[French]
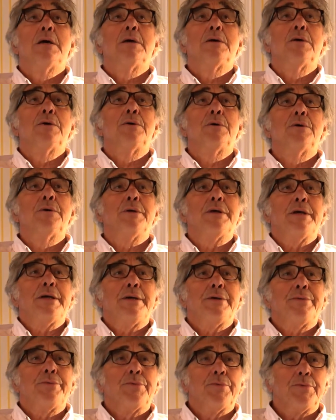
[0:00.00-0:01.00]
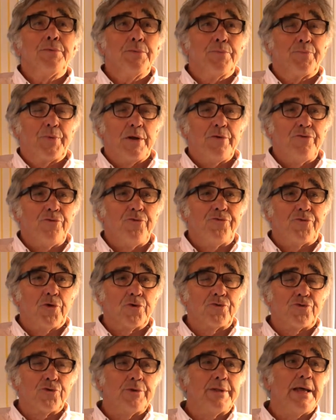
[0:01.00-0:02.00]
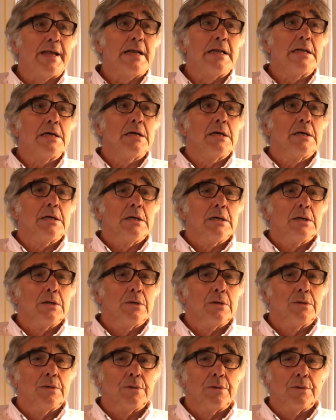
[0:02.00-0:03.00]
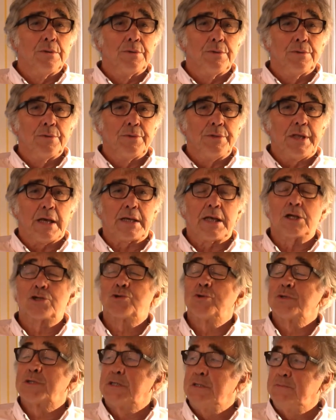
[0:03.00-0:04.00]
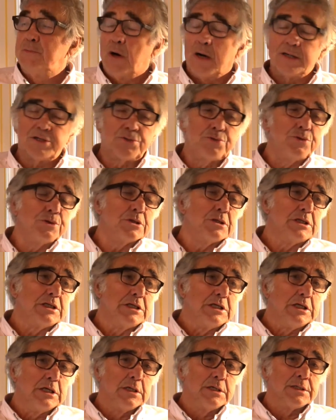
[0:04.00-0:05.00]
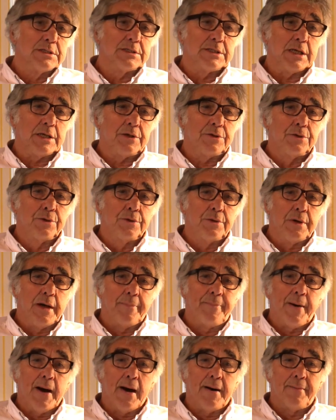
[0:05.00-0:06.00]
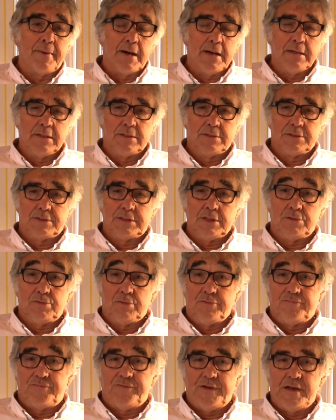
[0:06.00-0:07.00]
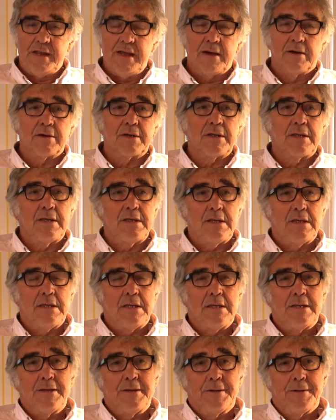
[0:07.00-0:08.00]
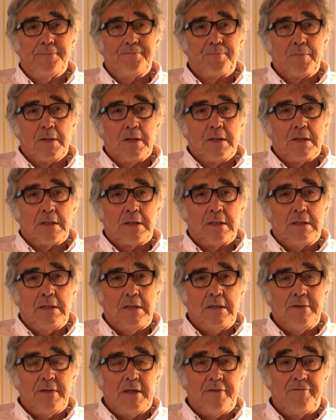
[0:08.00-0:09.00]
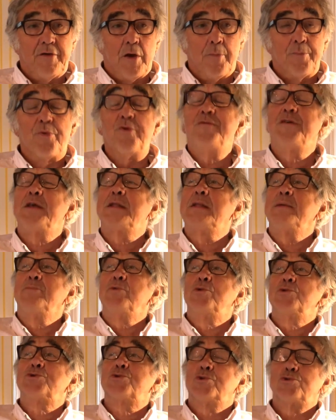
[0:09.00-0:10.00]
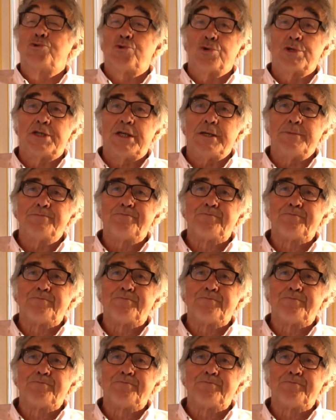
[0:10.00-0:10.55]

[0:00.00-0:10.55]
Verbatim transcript: Euh, et du point de vue fonctionnel, il y a quelque chose qui me rassure, c'est que apparemment c'est une filière qui, qui est un peu victime de son succès,